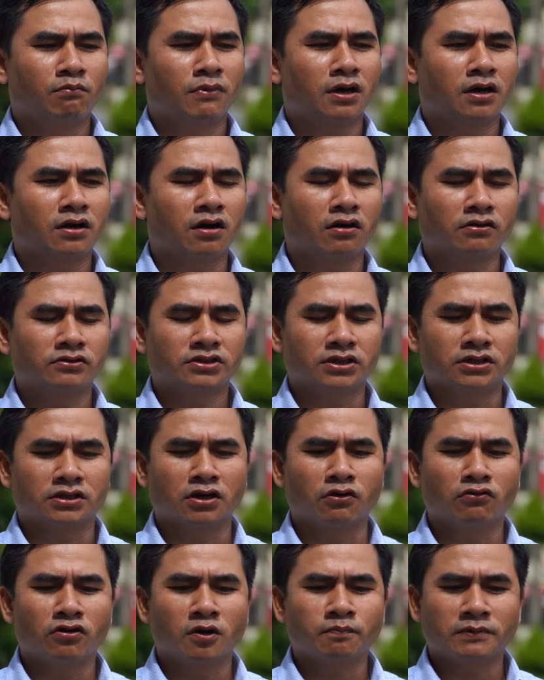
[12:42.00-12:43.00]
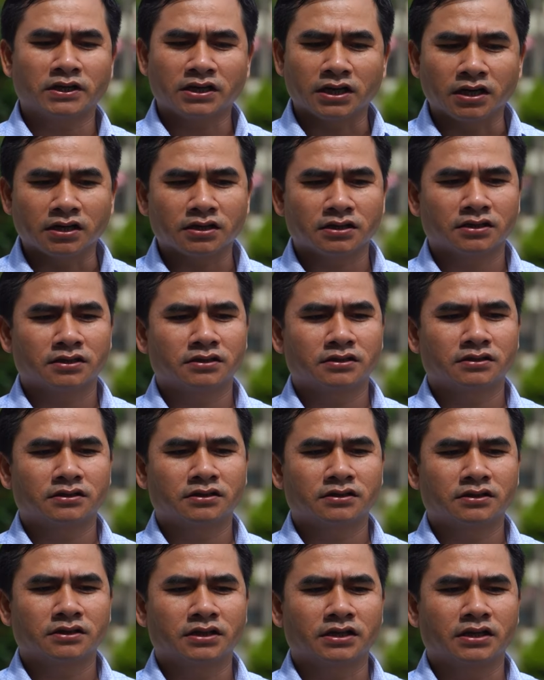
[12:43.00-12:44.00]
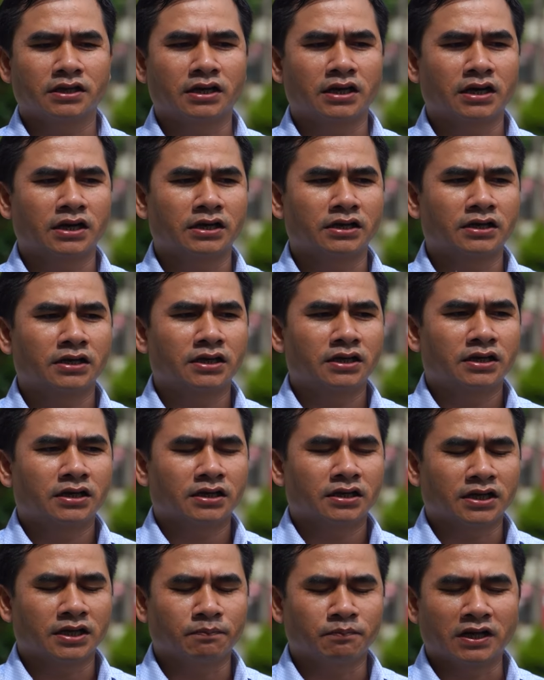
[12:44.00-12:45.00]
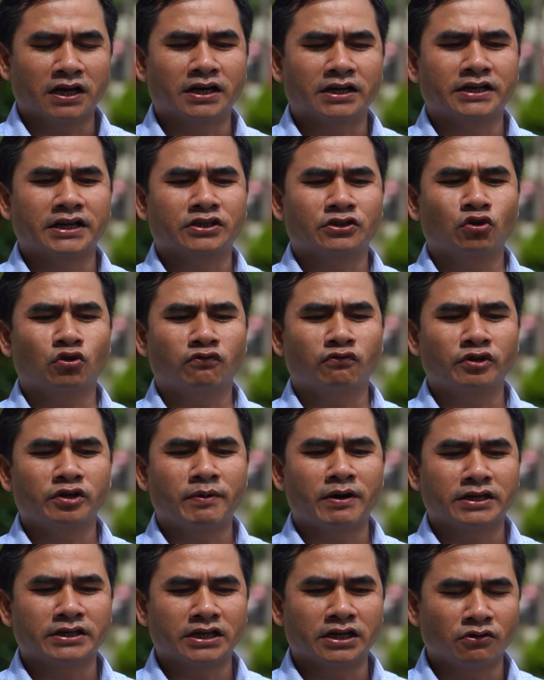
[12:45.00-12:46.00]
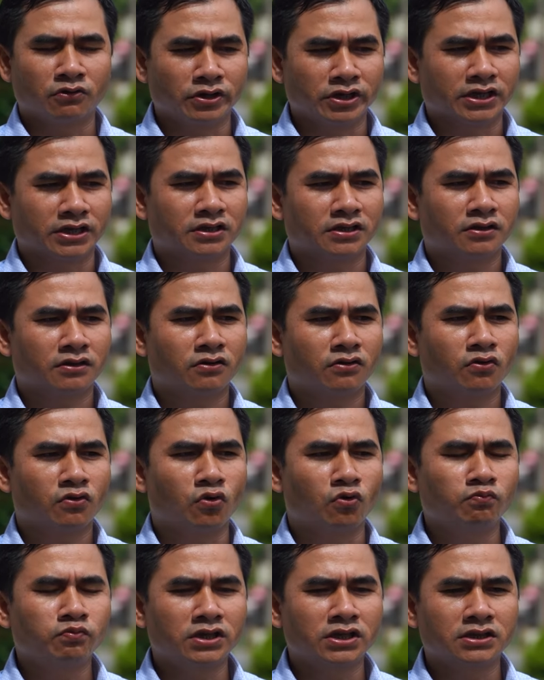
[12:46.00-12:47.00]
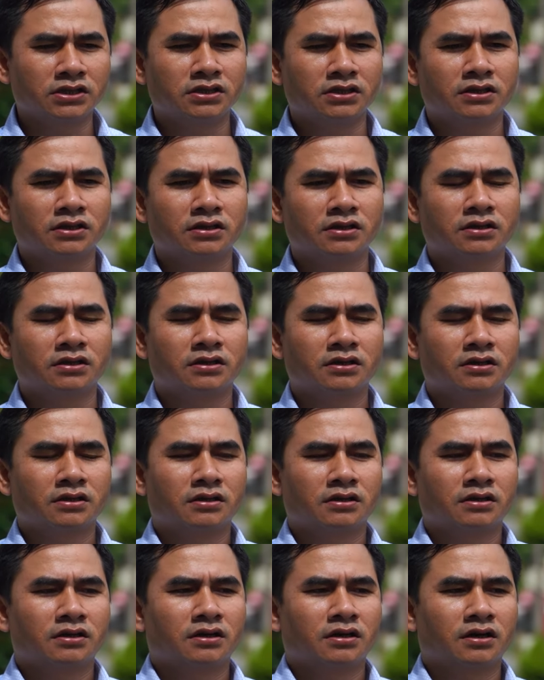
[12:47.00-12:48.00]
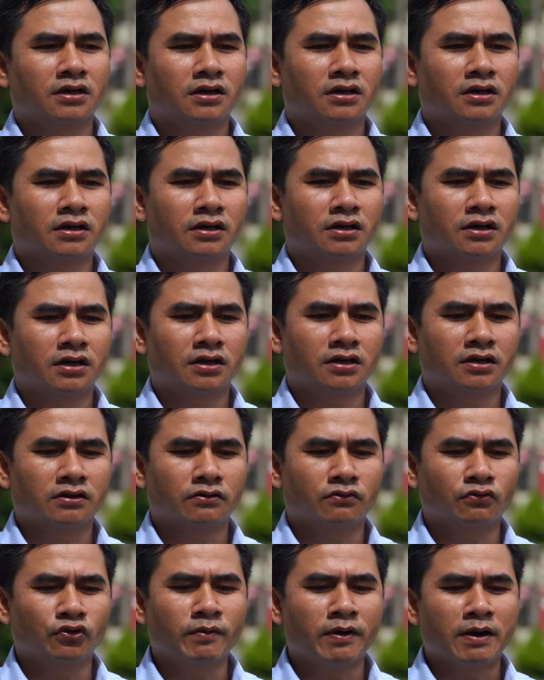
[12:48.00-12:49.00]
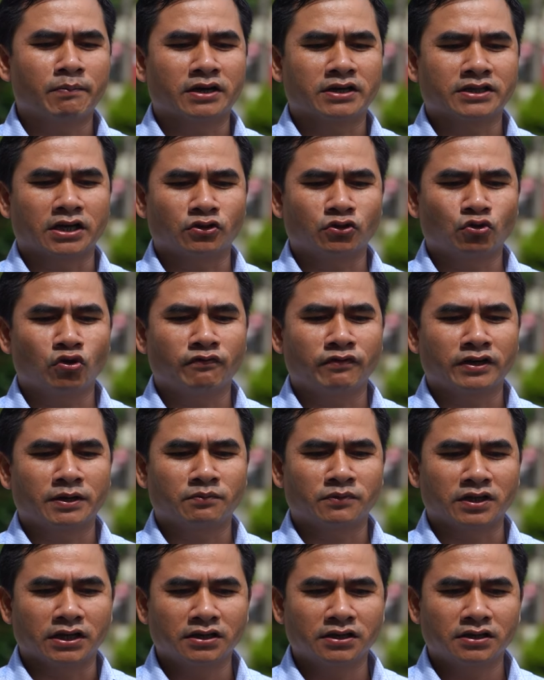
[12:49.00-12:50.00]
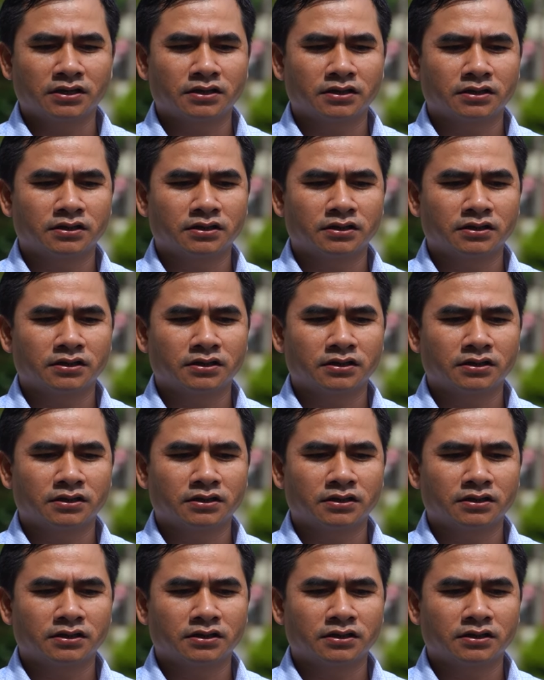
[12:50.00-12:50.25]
mà có sự đóng góp tích cực thì kịp thời đề xuất ủy ban dân huyện cũng như ờ, ủy ban mặt trận quốc Việt Nam tỉnh